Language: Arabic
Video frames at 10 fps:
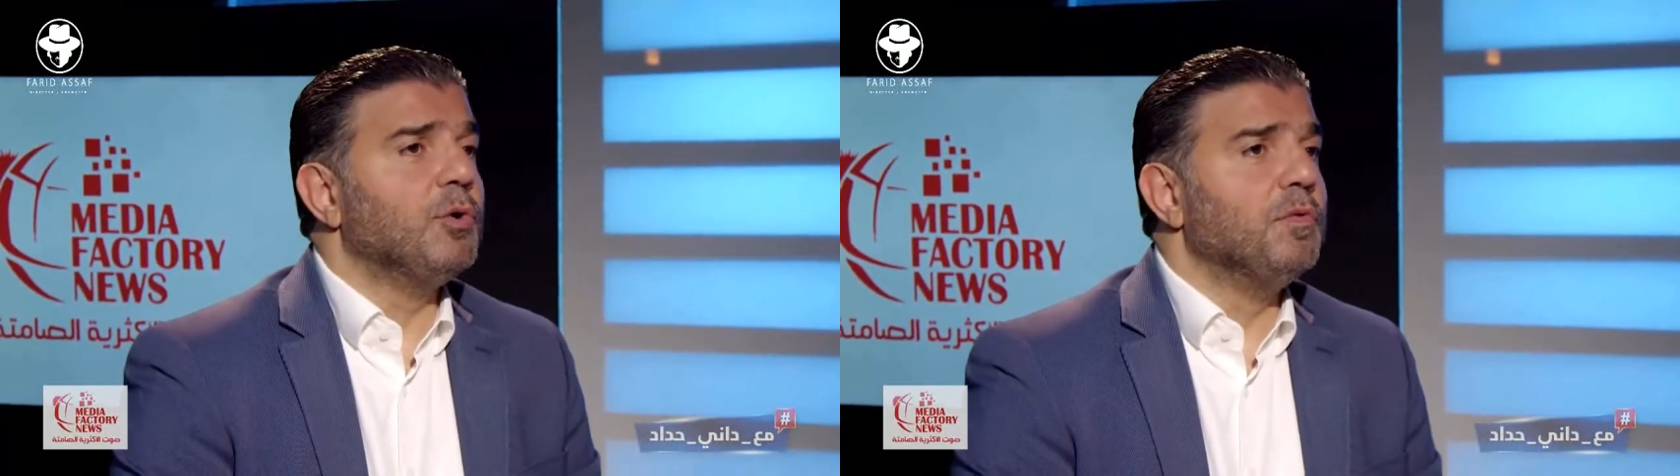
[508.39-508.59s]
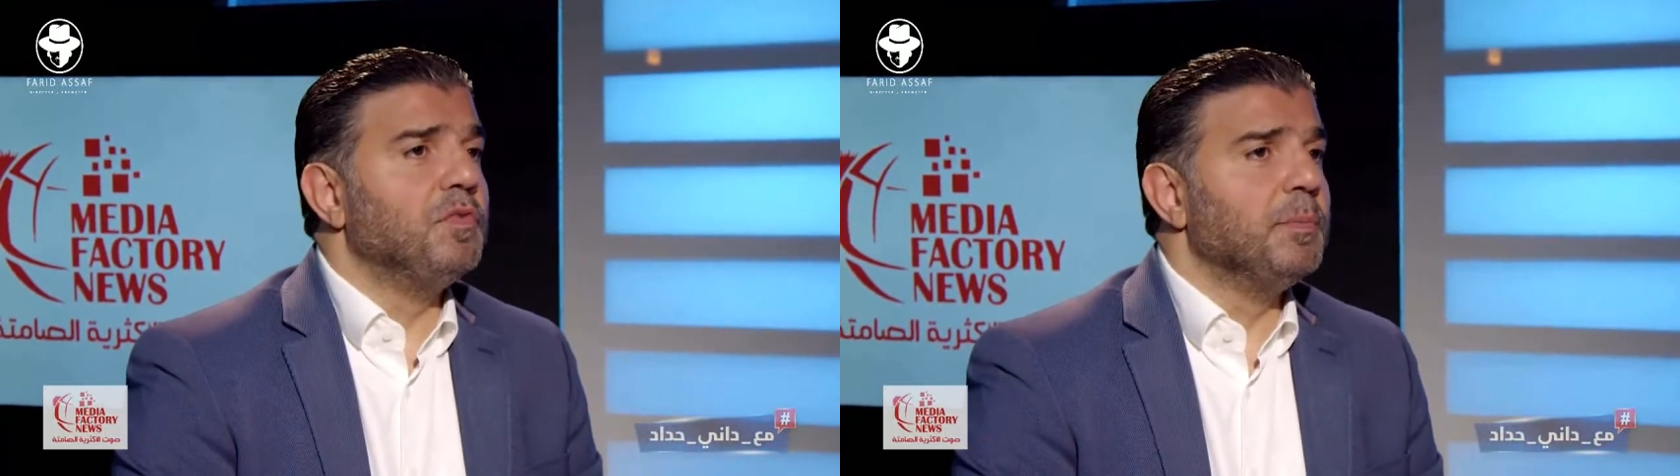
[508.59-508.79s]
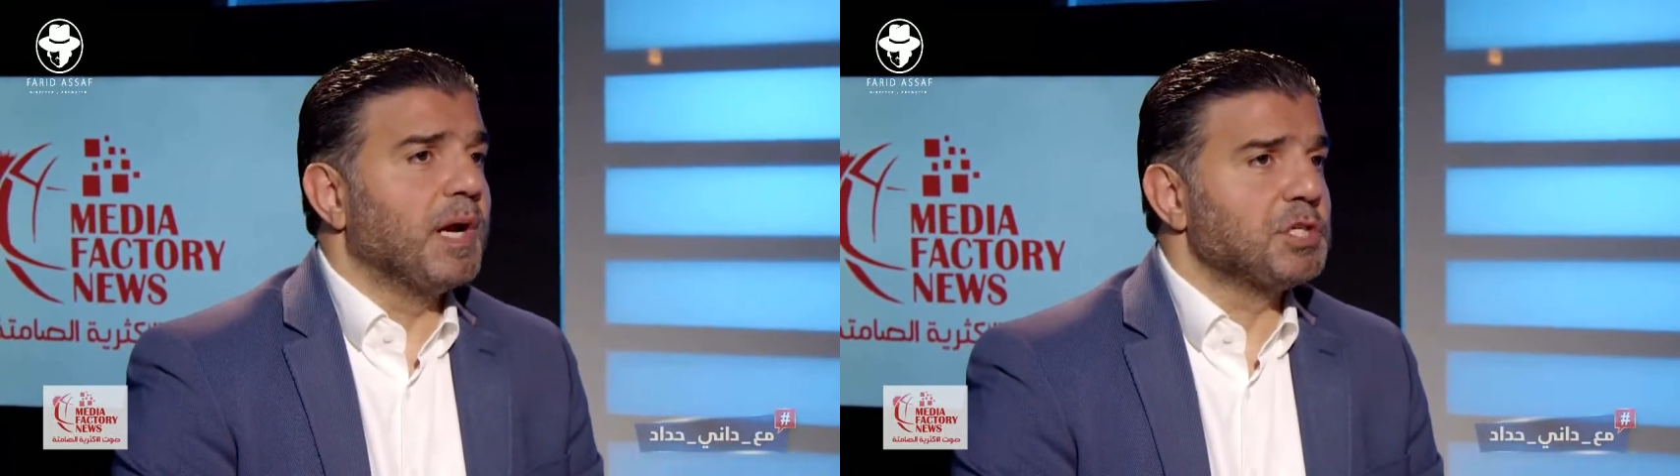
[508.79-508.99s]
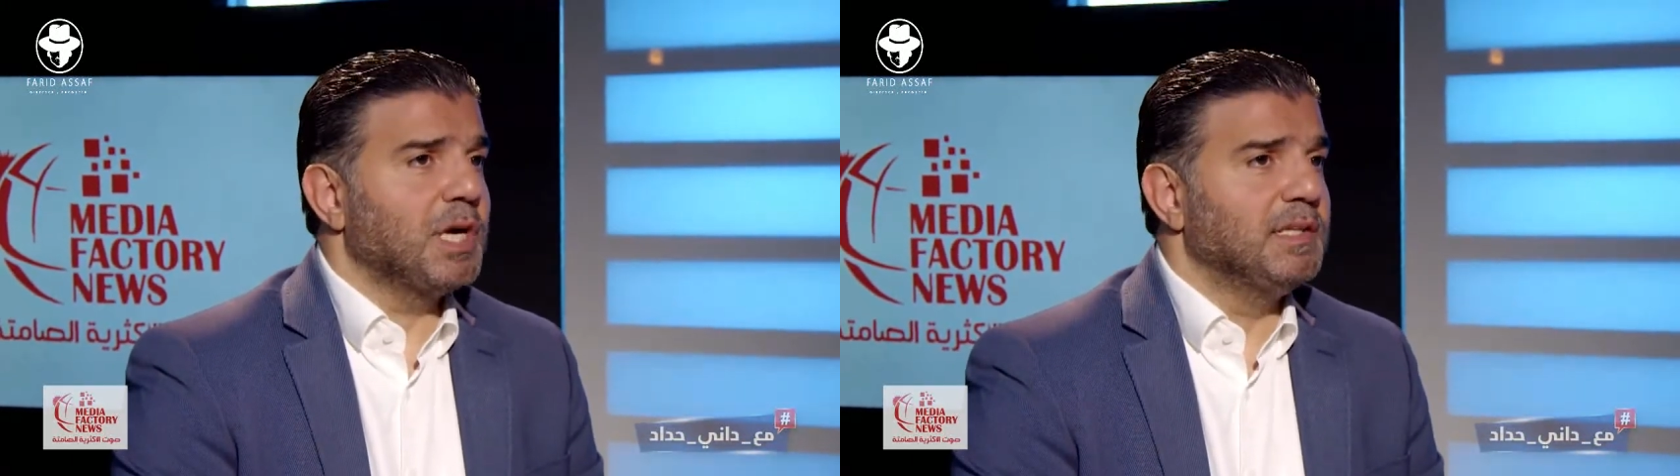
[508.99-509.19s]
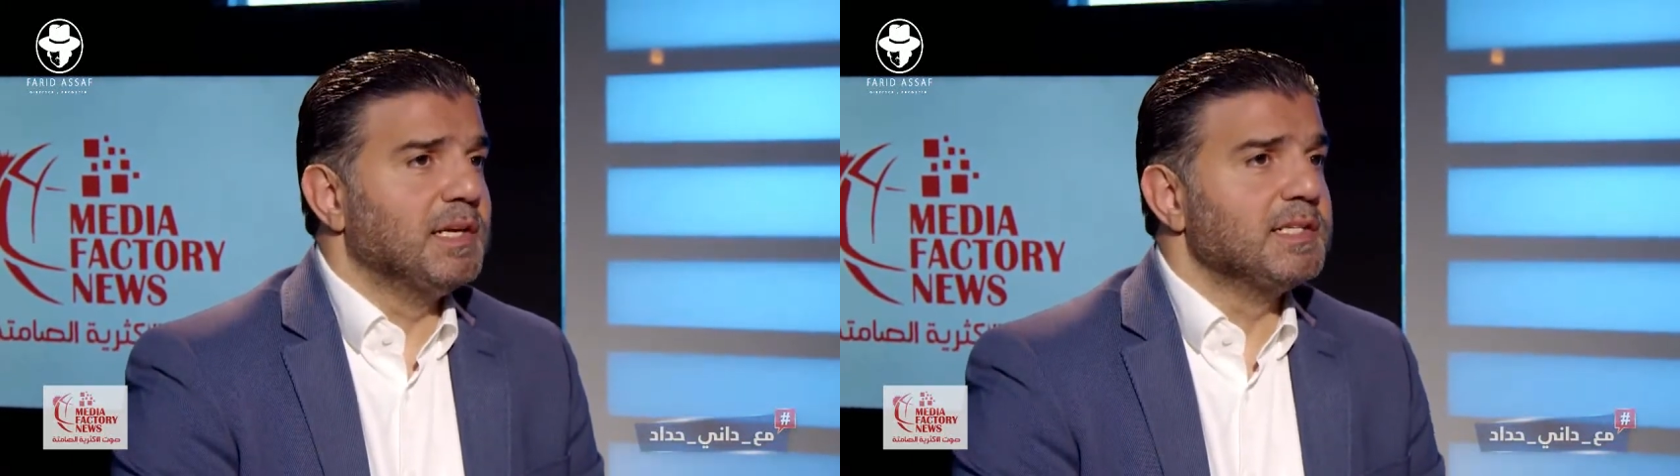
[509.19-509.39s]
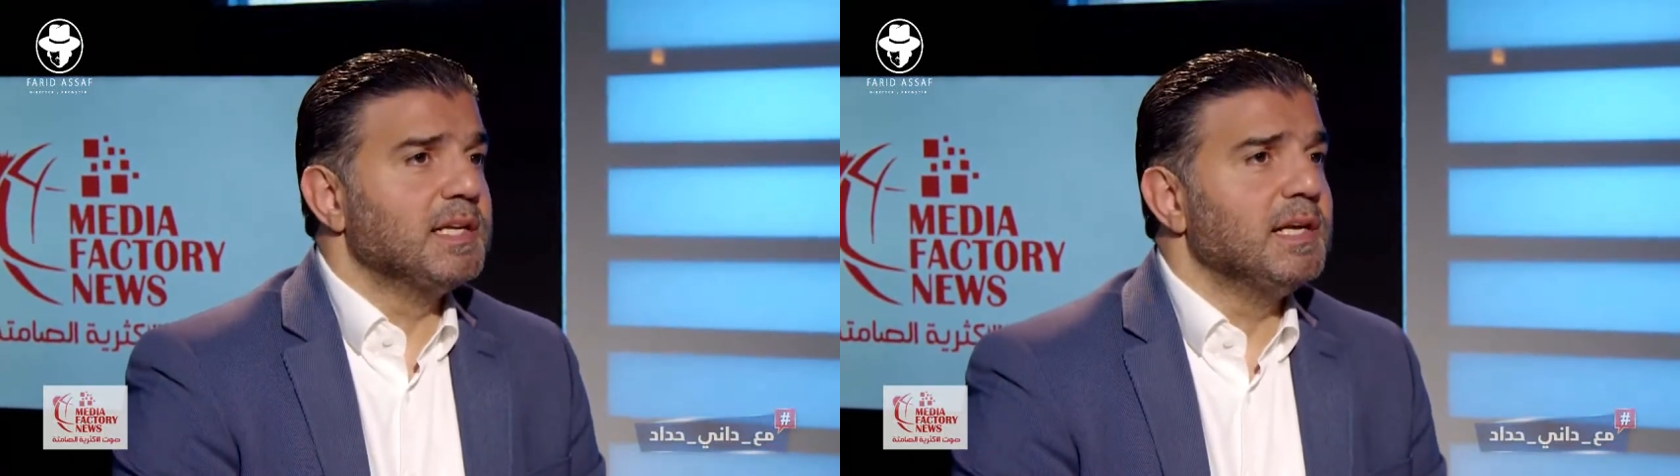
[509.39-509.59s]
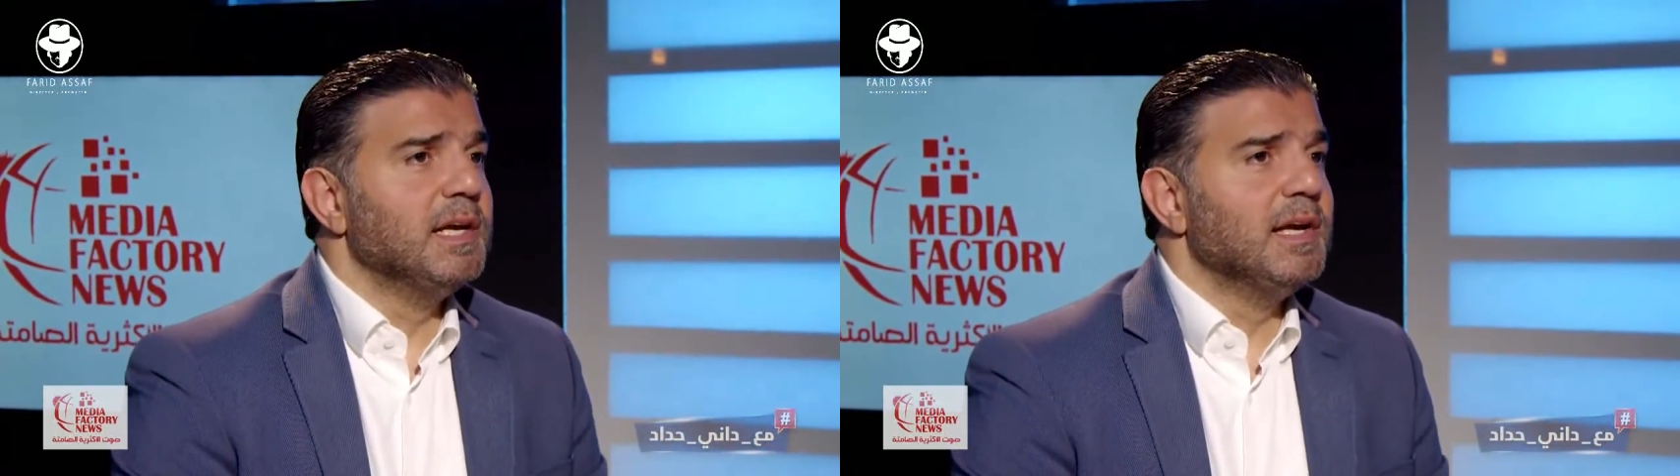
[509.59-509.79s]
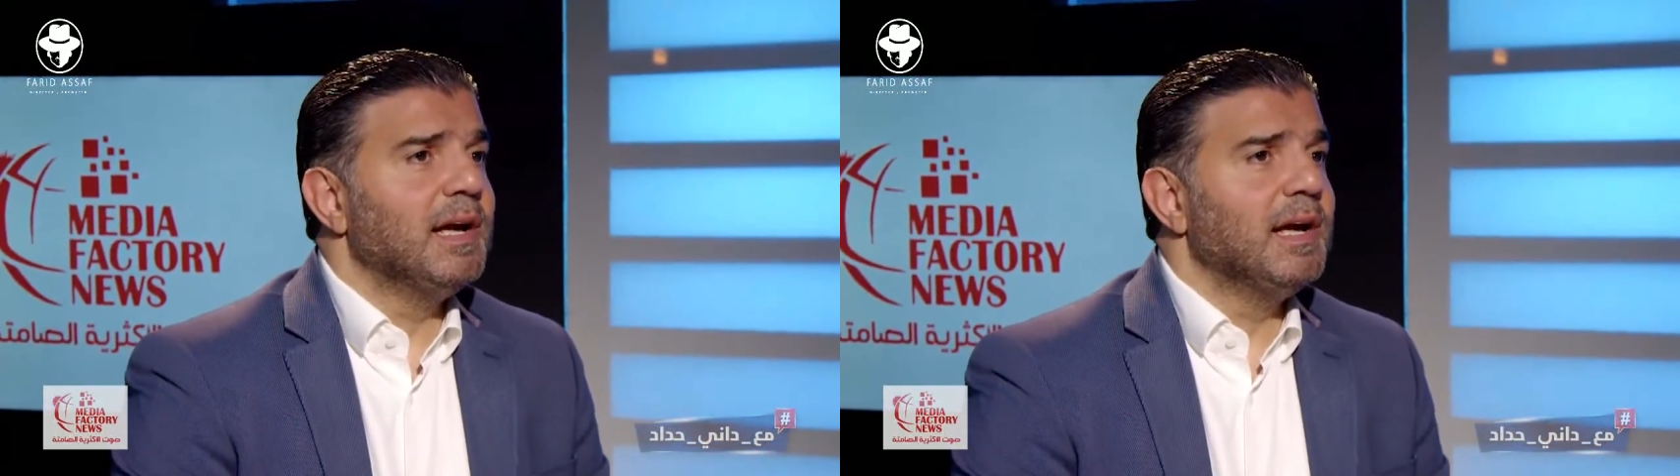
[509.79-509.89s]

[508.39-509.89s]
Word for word: يكون في مرشح درزي